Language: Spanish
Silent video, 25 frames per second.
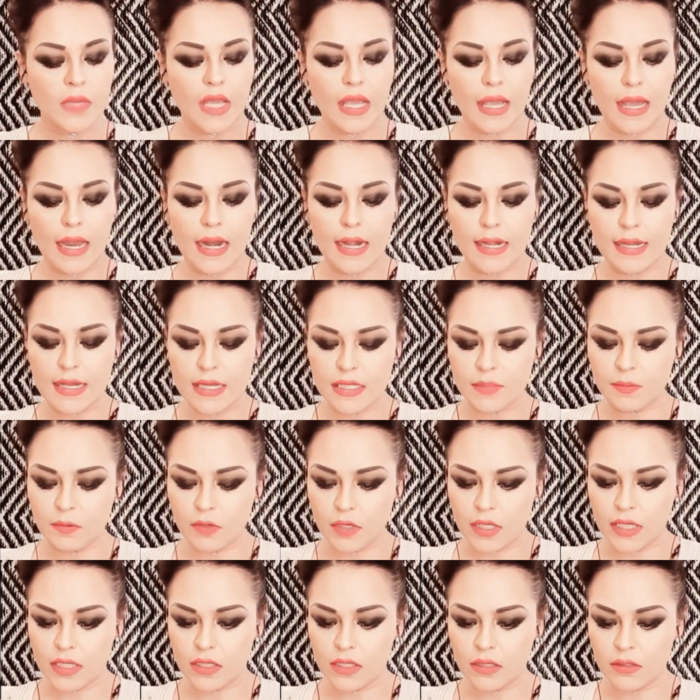Aries,
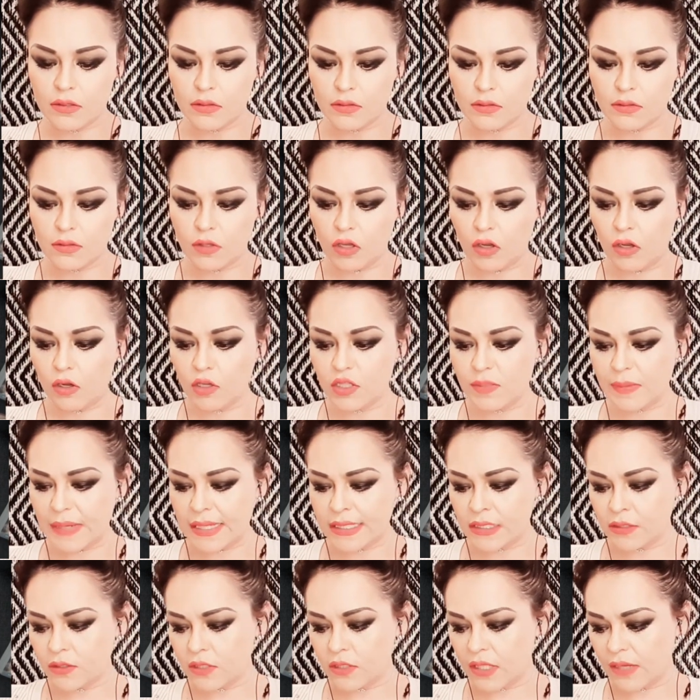porque todos los
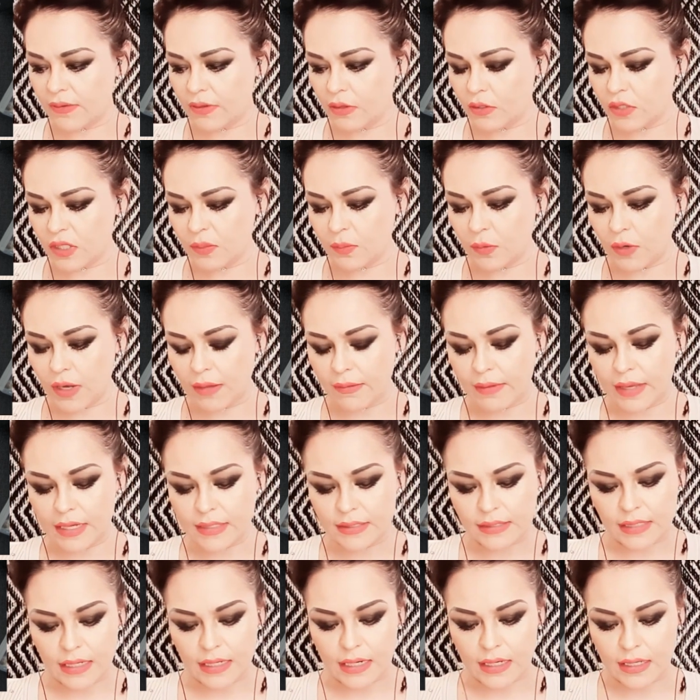bastos habidos y por haber
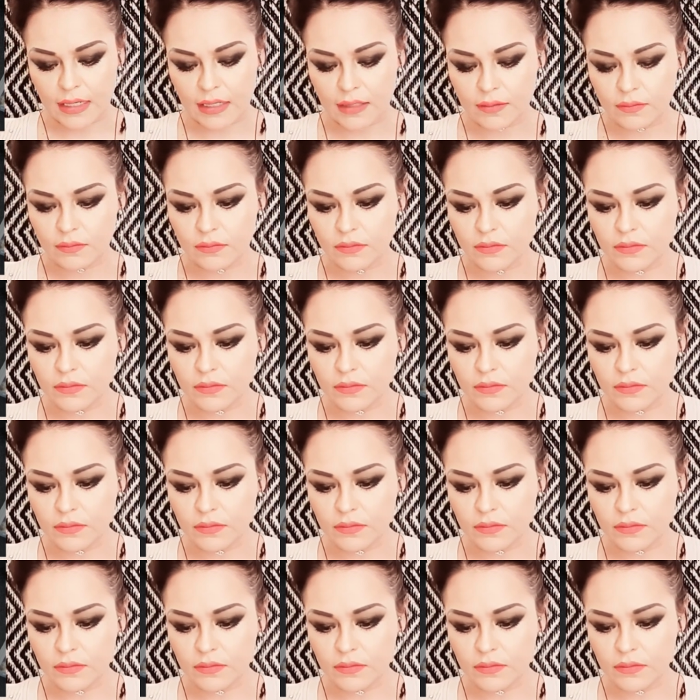están aquí.